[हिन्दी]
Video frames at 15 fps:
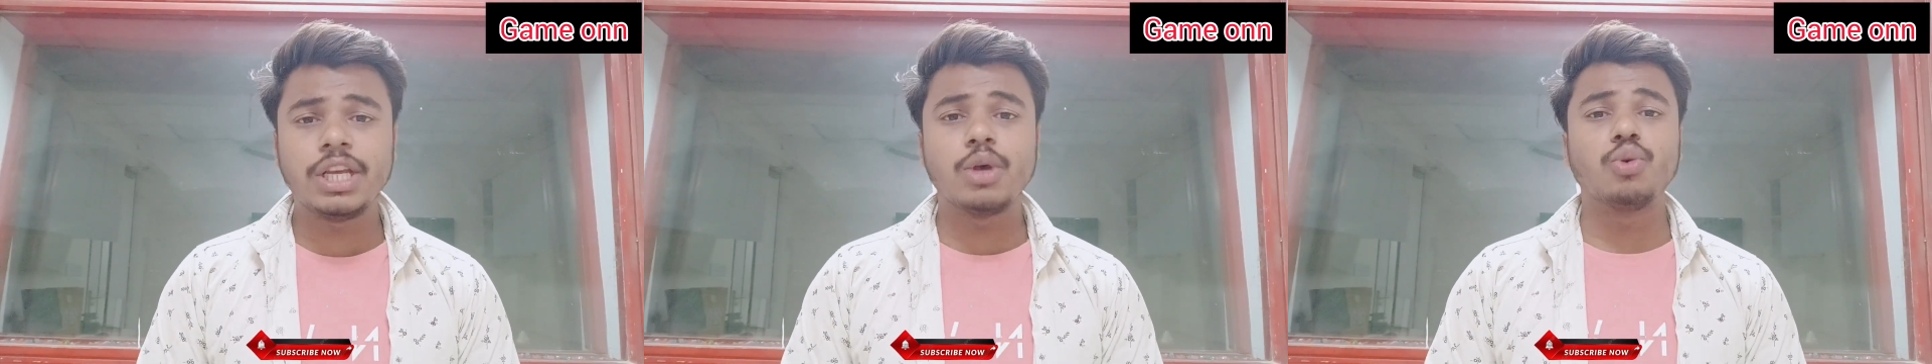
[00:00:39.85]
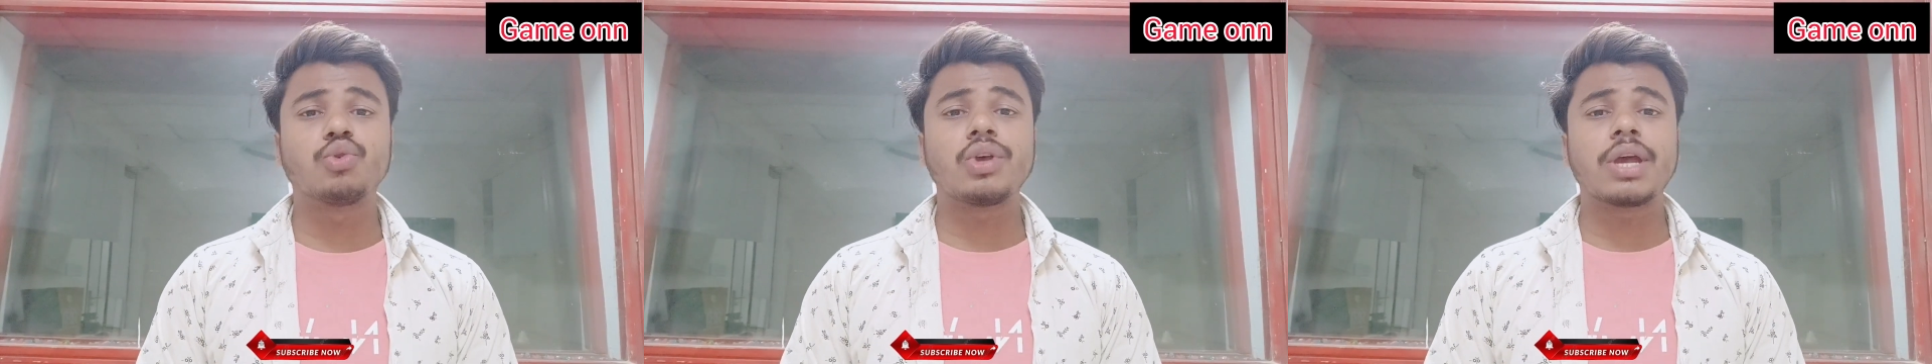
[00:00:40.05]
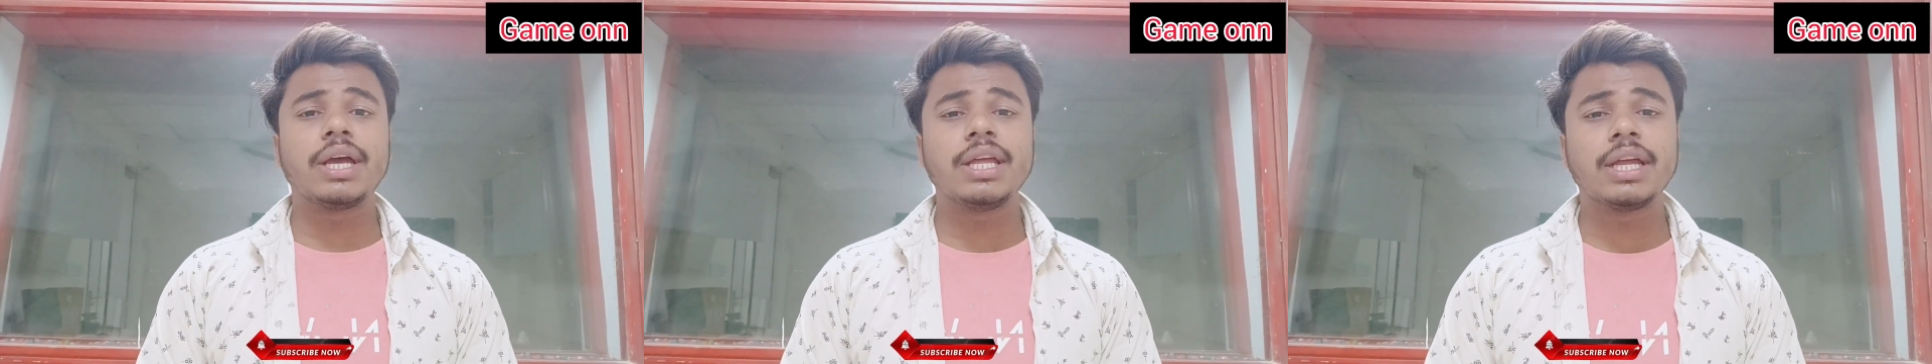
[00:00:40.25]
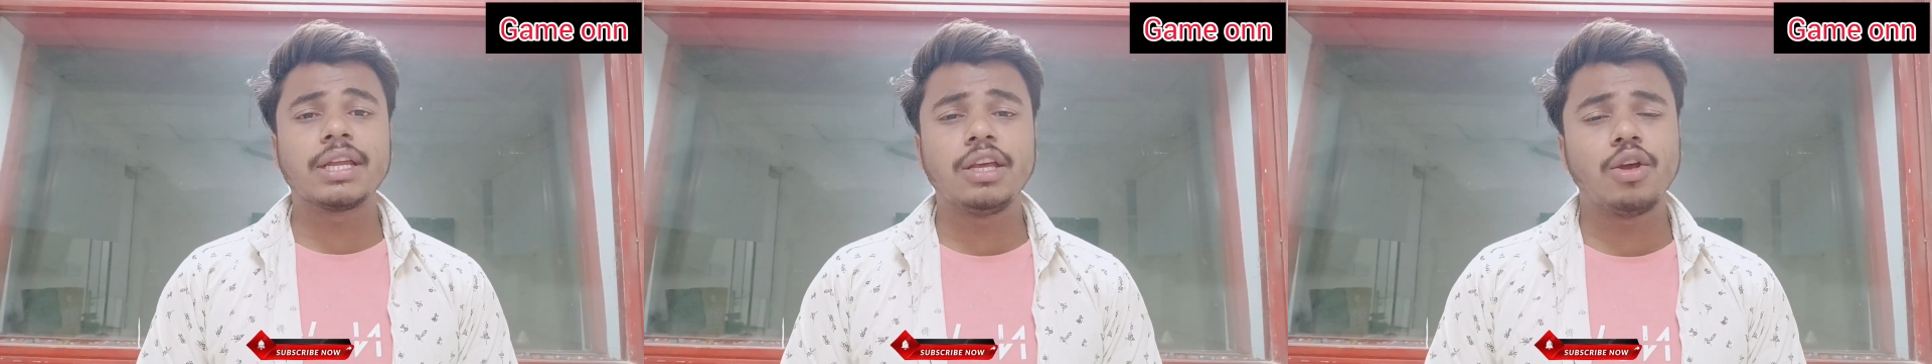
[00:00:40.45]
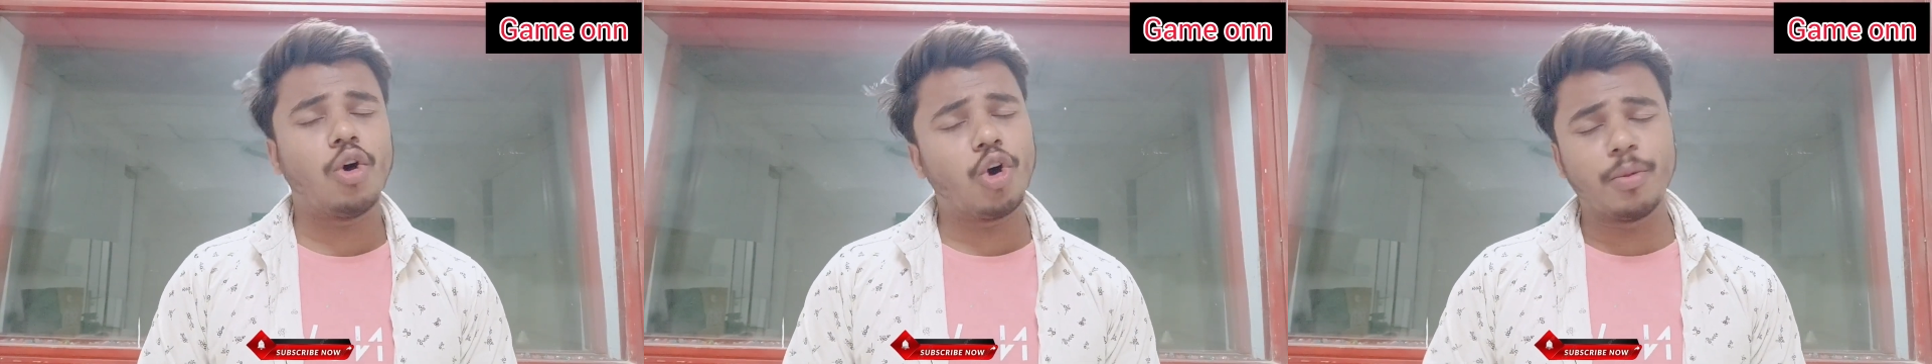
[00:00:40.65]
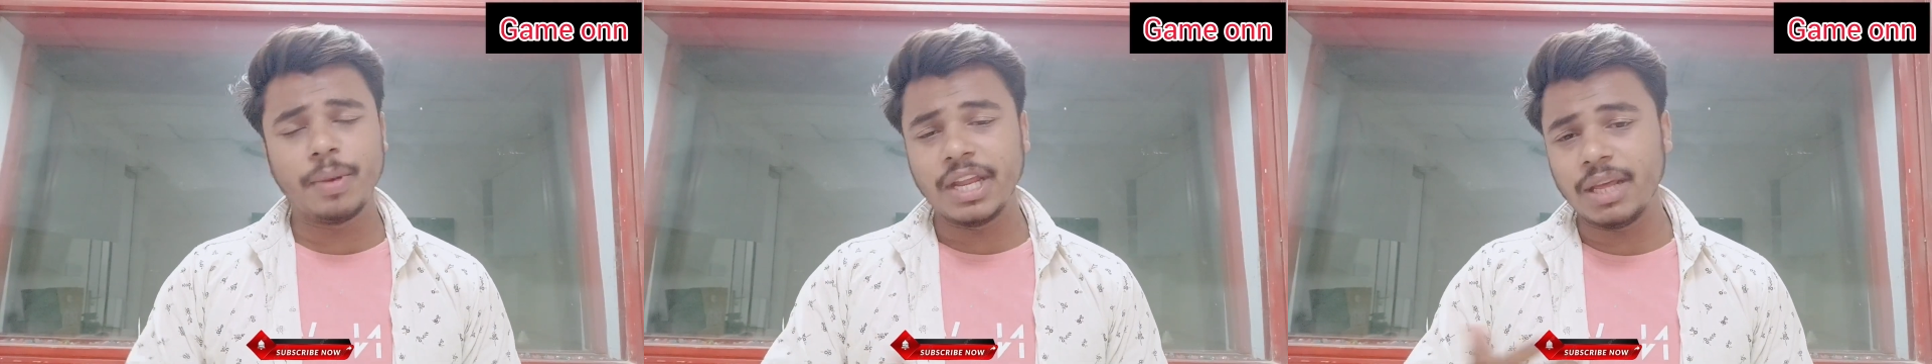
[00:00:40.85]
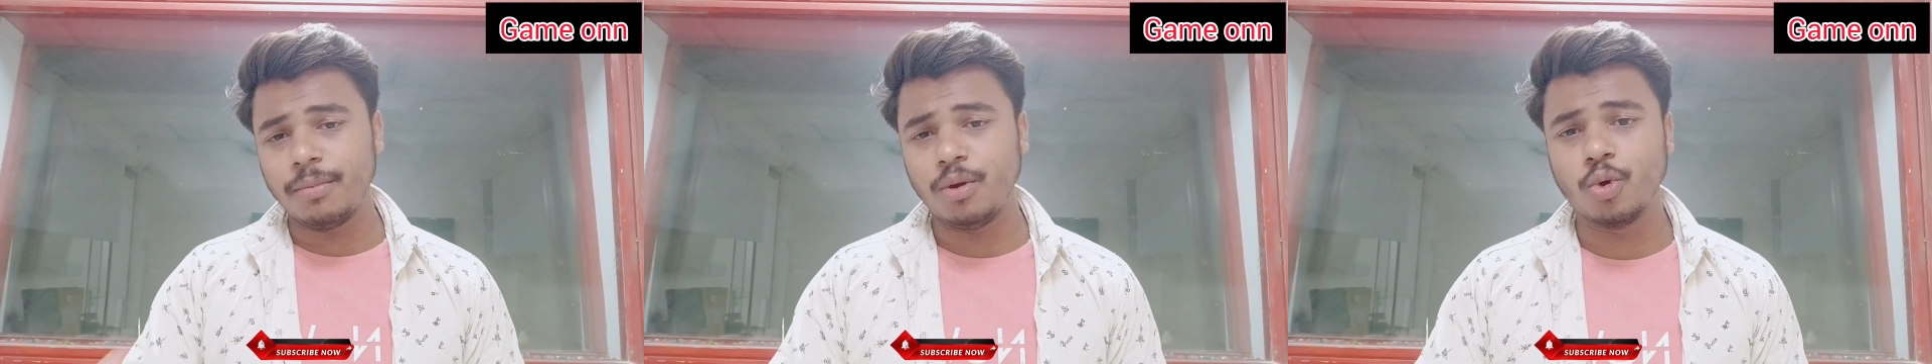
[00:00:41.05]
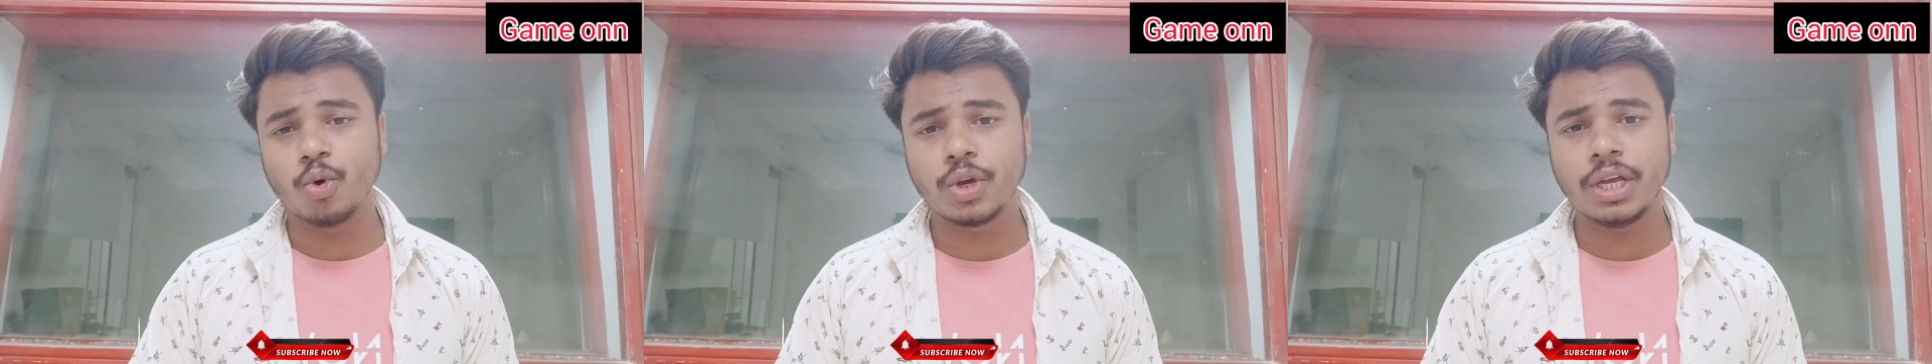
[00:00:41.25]
है उसके करियर की और मेरी भी
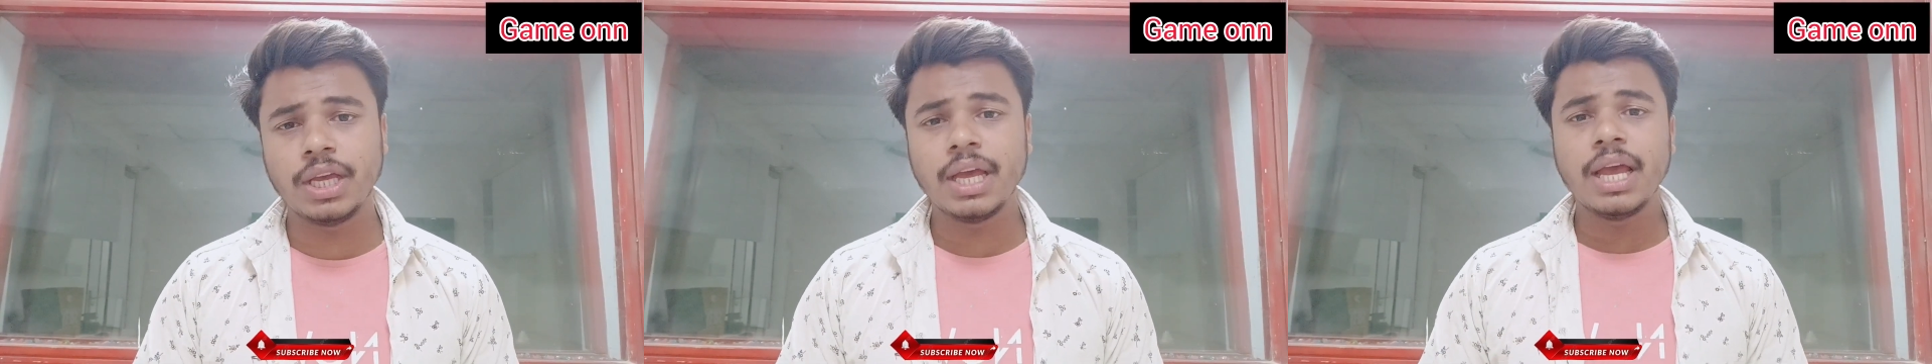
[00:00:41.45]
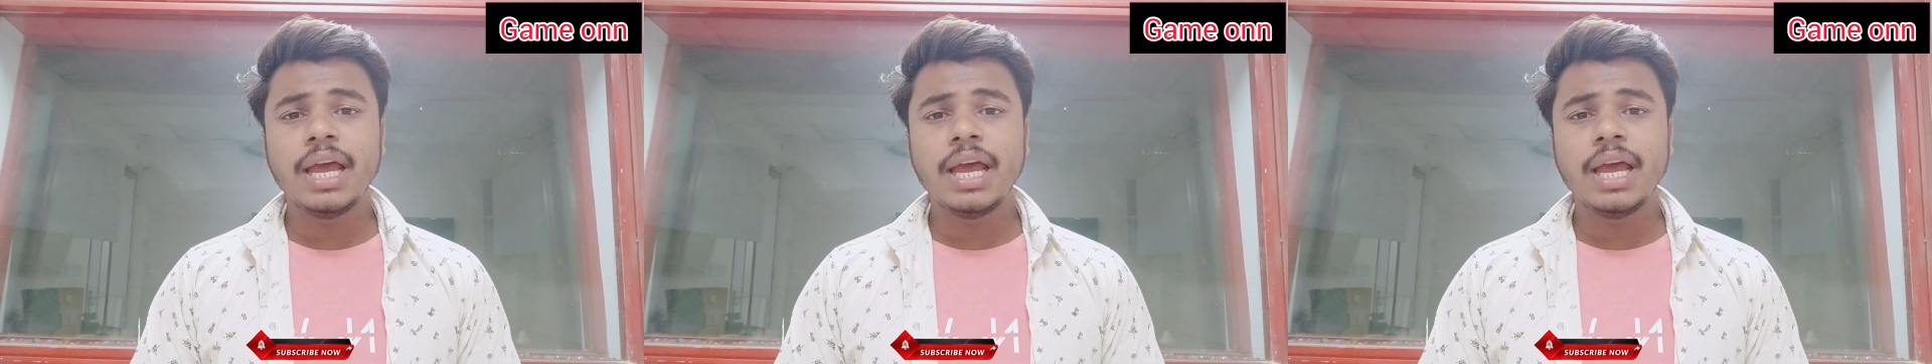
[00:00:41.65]
होगी